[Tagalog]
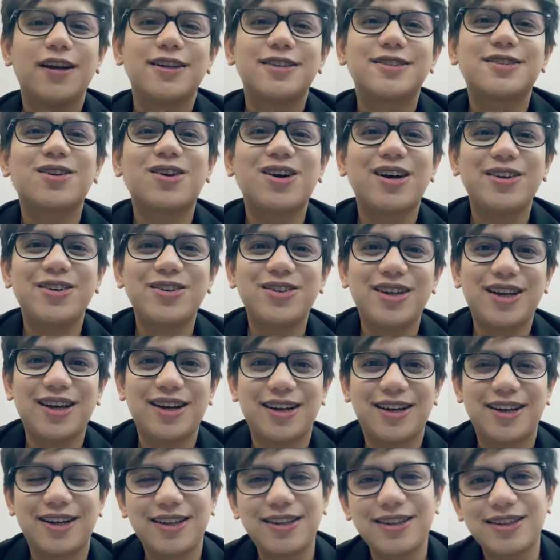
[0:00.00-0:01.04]
So, ayun na
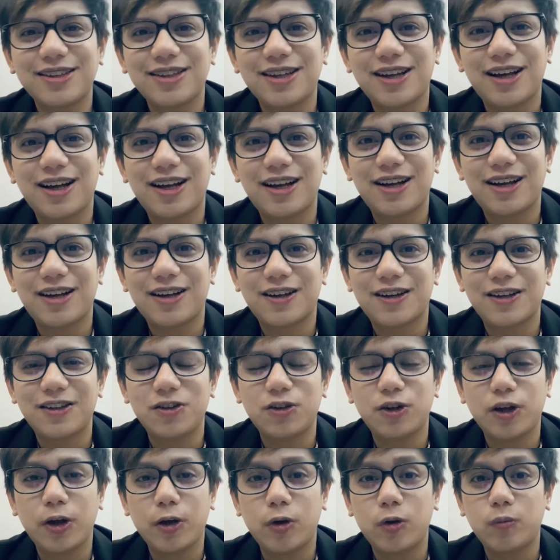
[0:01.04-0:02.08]
nga. Uh,
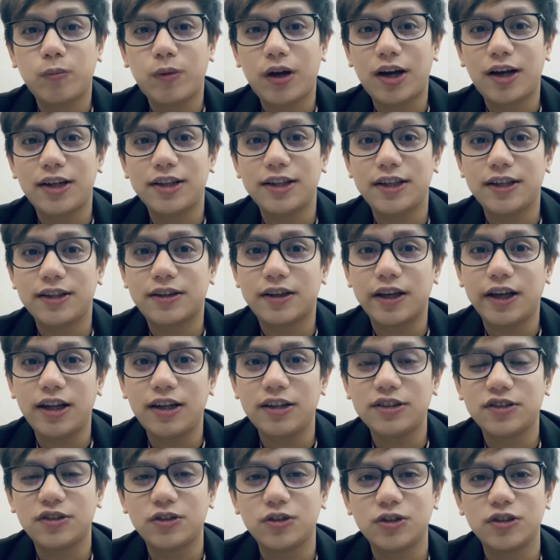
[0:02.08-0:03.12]
yun na yung mga
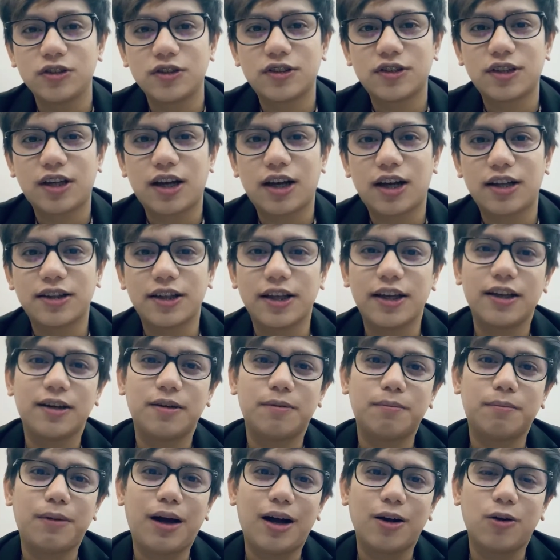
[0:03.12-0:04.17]
details dun sa
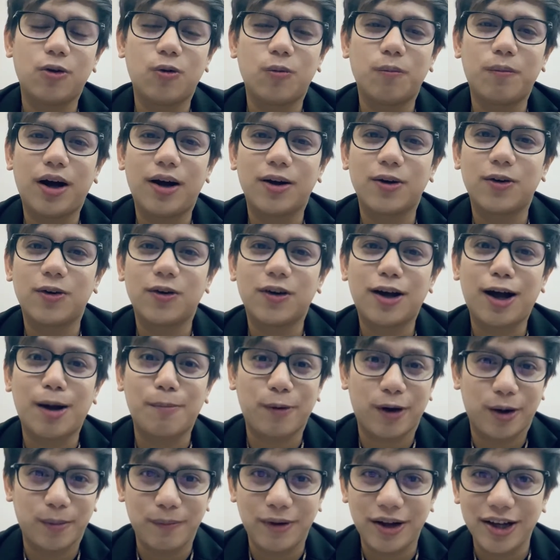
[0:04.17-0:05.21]
ating bagong-bagong
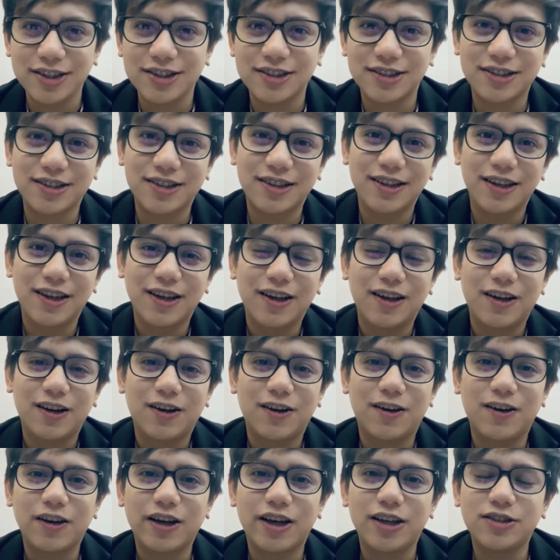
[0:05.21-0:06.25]
copper mask.
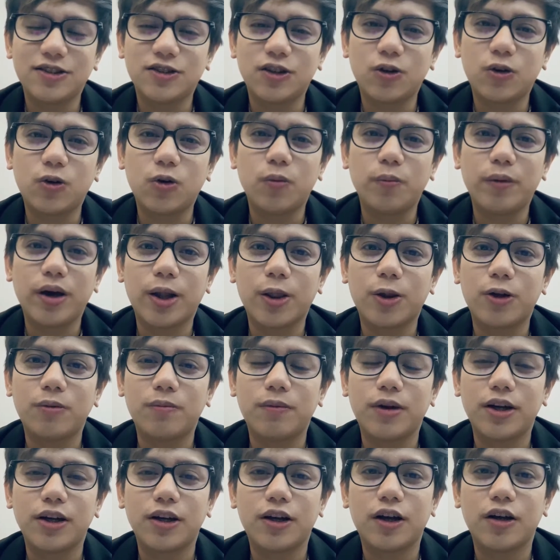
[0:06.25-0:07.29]
Okay, so kung meron
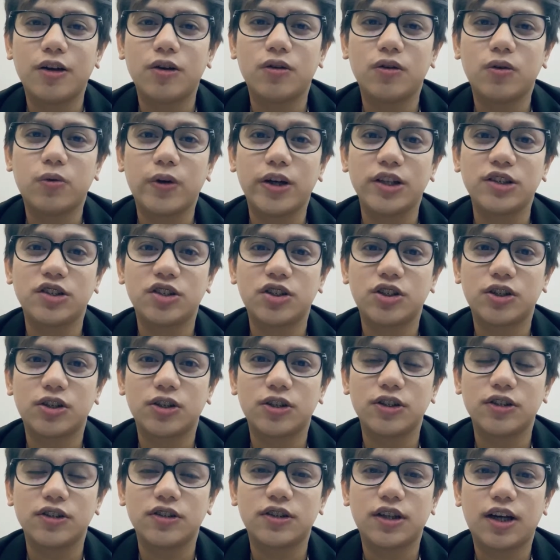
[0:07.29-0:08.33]
man kayong
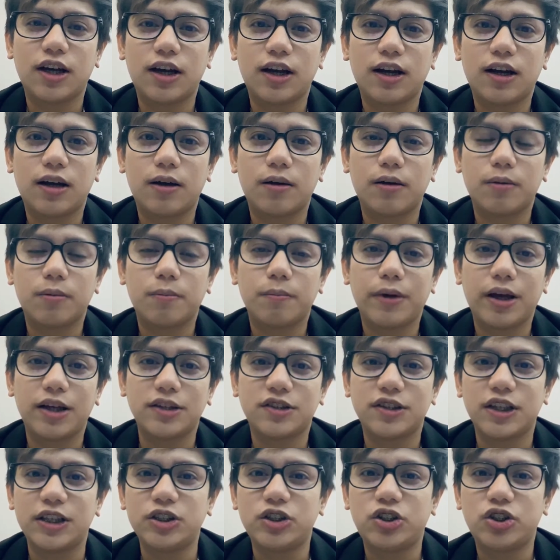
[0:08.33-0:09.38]
questions, uh,
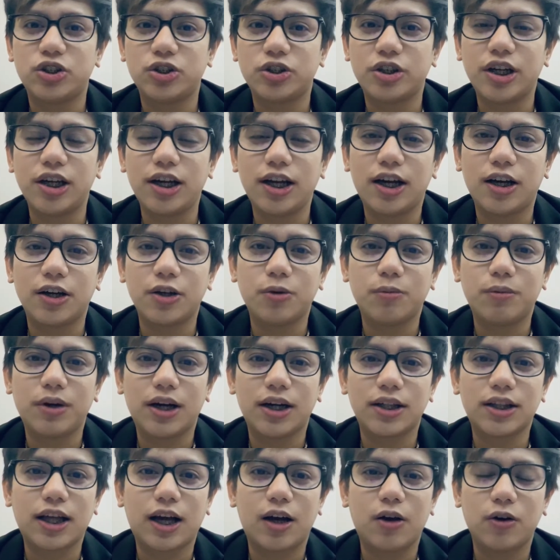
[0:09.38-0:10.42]
message nyo na lang yung
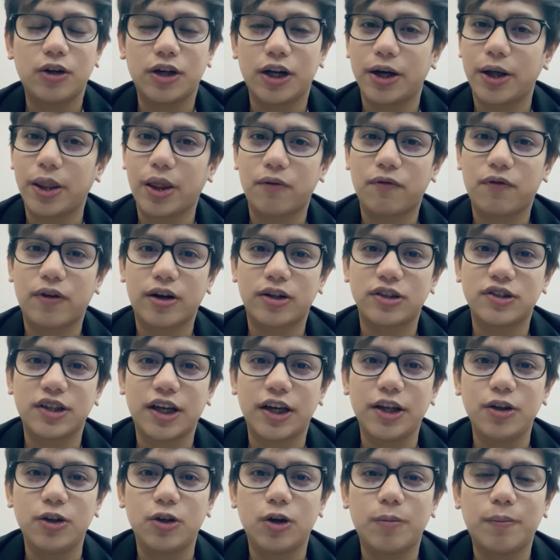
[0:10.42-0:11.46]
mga taong nag-refer sa
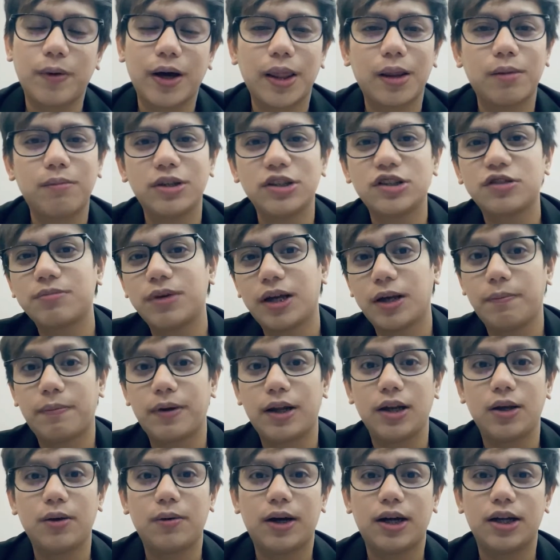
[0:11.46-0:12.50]
inyo para mas
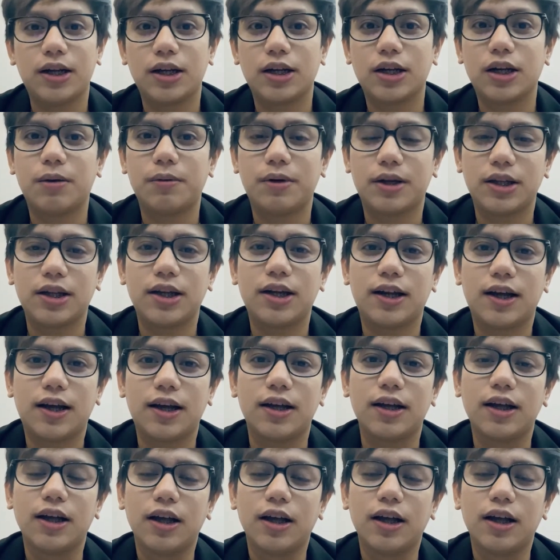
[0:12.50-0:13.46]
maipaliwanag naman nila.